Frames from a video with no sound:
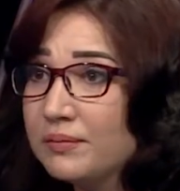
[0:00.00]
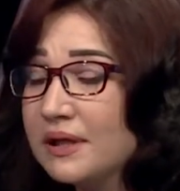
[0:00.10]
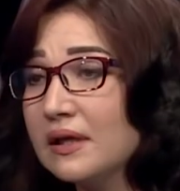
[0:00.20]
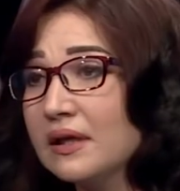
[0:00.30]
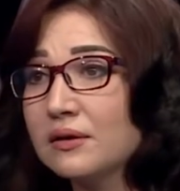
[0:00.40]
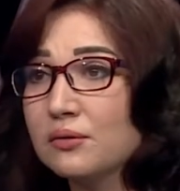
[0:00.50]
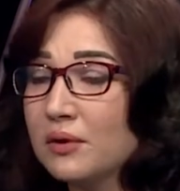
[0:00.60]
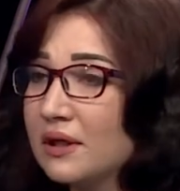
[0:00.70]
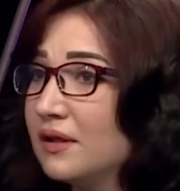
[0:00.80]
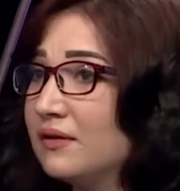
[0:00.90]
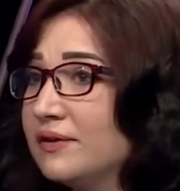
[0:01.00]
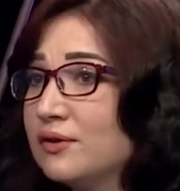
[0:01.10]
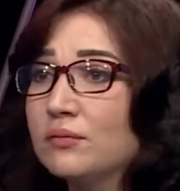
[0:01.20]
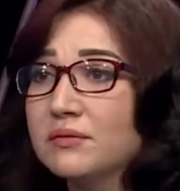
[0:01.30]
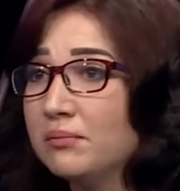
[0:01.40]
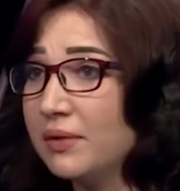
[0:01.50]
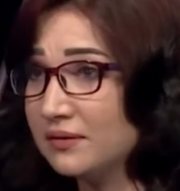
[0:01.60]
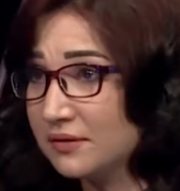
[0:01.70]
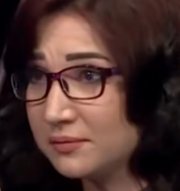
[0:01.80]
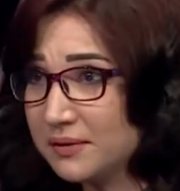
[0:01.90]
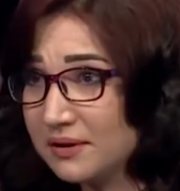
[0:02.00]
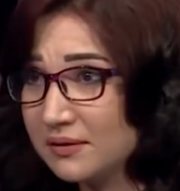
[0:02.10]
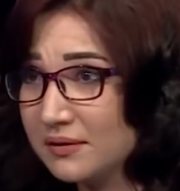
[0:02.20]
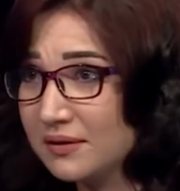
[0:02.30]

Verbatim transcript: بقول لك انه هذا الفيديو مطبق تطبيق